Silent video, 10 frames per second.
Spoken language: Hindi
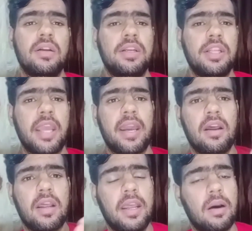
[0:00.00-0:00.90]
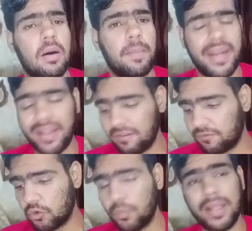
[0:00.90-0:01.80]
ठीक है मैंने
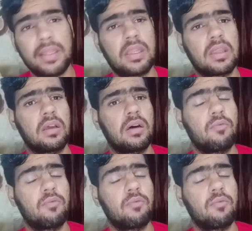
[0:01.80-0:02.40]
वुमेंस